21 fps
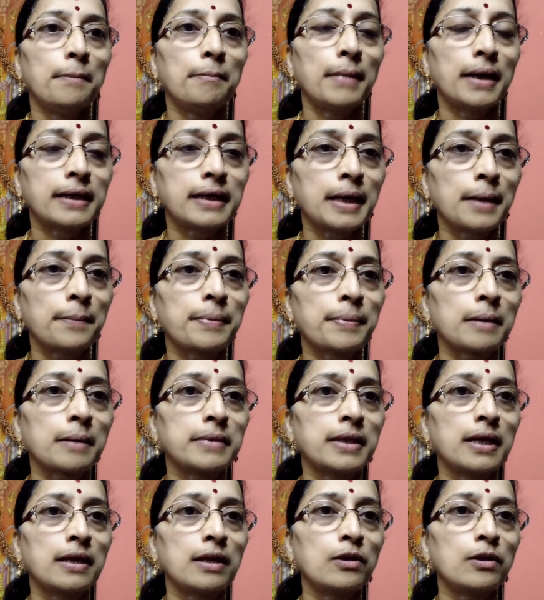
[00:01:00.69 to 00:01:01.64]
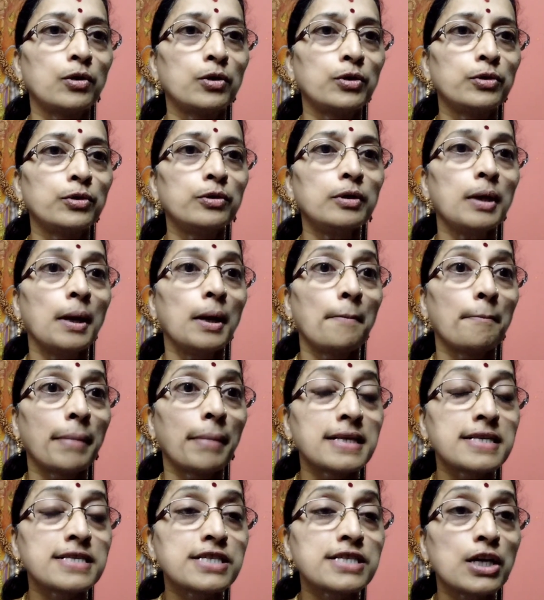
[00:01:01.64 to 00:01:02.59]
మట్టి ప్రమిదలలోనూ
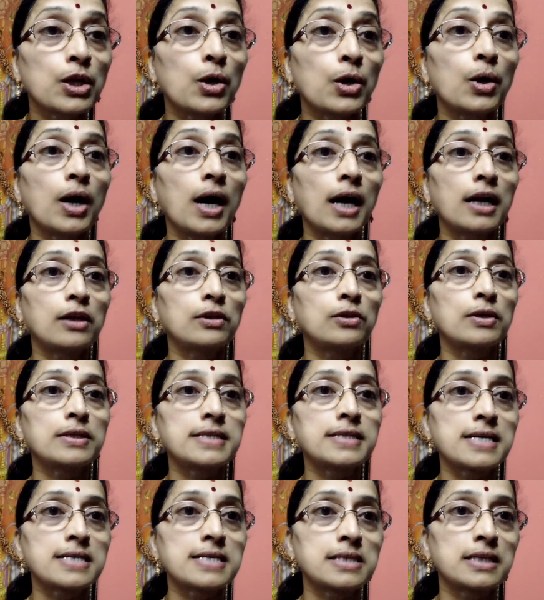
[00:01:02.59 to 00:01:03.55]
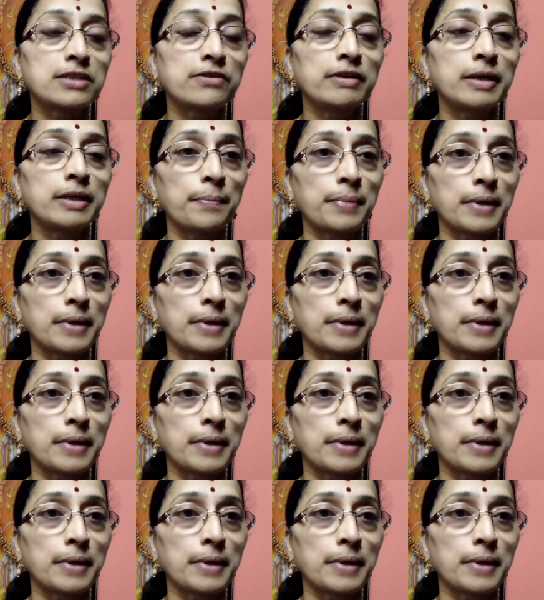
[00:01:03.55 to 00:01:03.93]
పంచలోహాలతో చేసినటువంటి